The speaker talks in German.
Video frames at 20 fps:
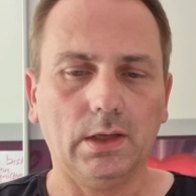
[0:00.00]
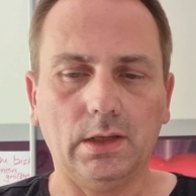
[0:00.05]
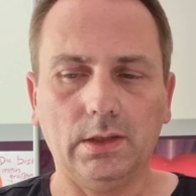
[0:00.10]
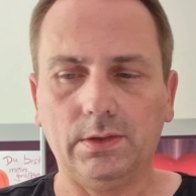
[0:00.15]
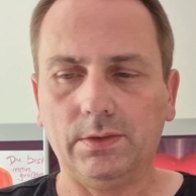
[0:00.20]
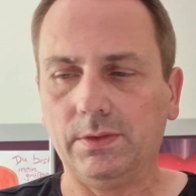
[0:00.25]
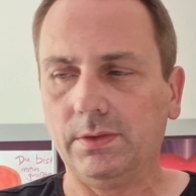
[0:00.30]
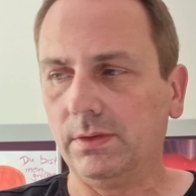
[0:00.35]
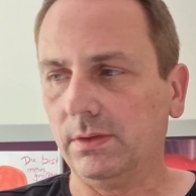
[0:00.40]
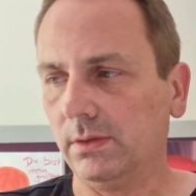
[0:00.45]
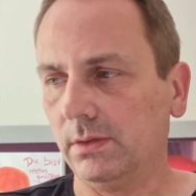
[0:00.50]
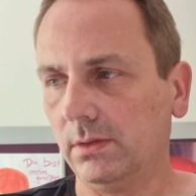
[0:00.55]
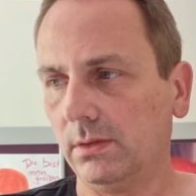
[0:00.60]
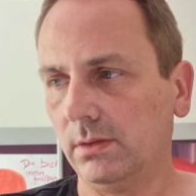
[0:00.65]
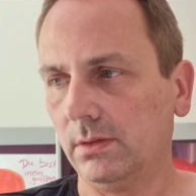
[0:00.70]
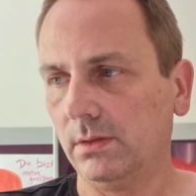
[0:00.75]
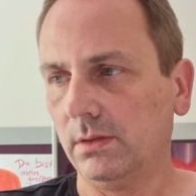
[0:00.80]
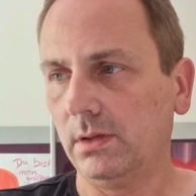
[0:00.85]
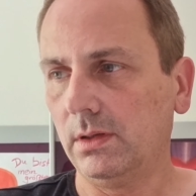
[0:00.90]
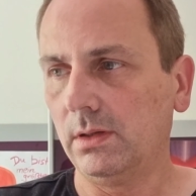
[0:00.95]
Ich,
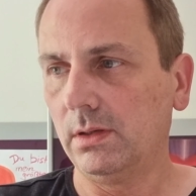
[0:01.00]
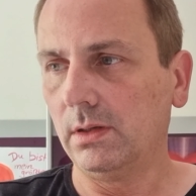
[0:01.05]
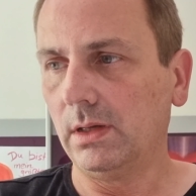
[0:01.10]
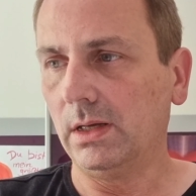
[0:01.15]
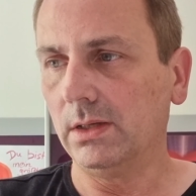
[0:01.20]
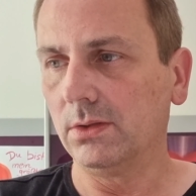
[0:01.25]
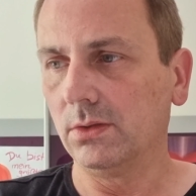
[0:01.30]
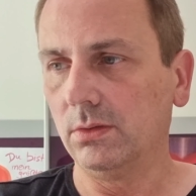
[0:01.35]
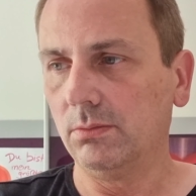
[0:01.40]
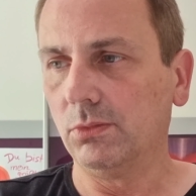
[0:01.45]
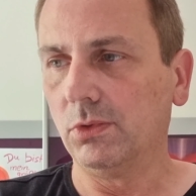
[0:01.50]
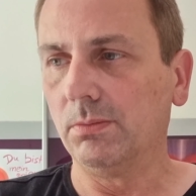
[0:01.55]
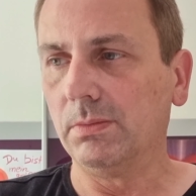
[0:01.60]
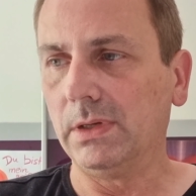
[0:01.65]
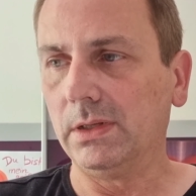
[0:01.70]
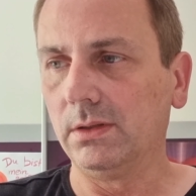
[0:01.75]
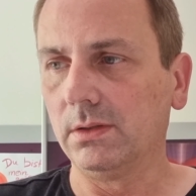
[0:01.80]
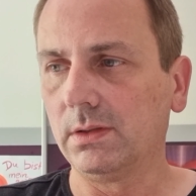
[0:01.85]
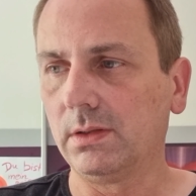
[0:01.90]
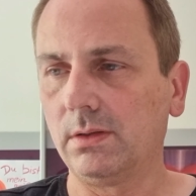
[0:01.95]
äh, also im
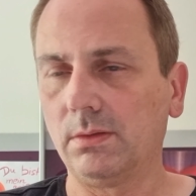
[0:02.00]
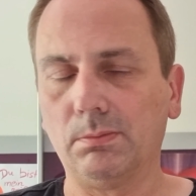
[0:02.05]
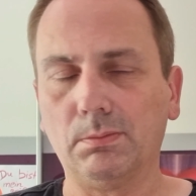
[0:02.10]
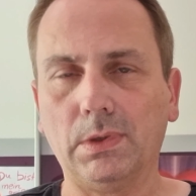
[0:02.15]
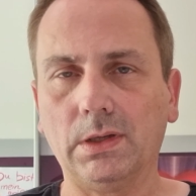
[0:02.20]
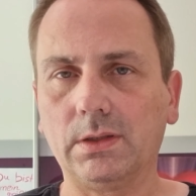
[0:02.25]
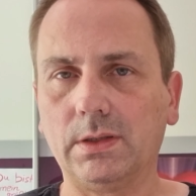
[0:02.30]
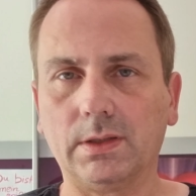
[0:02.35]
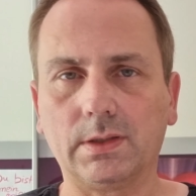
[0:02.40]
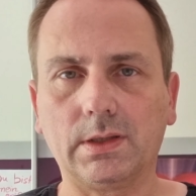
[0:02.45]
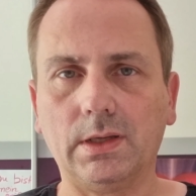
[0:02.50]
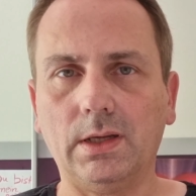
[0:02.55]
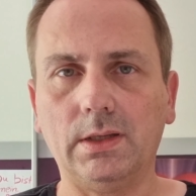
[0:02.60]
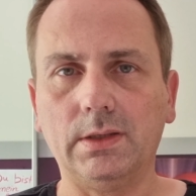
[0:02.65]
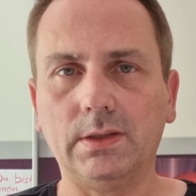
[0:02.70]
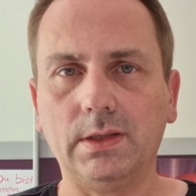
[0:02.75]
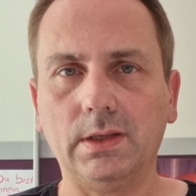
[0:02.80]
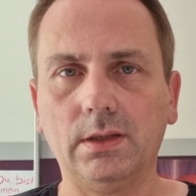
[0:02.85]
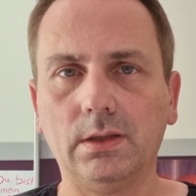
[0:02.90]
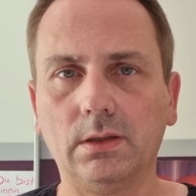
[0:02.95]
Moment macht das
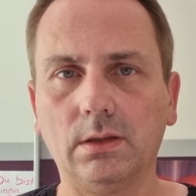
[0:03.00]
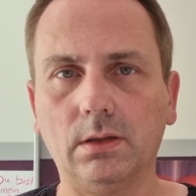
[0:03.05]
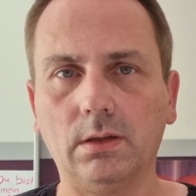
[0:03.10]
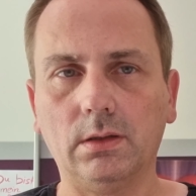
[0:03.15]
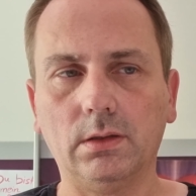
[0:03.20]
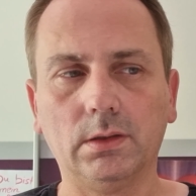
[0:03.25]
keinen Sinn.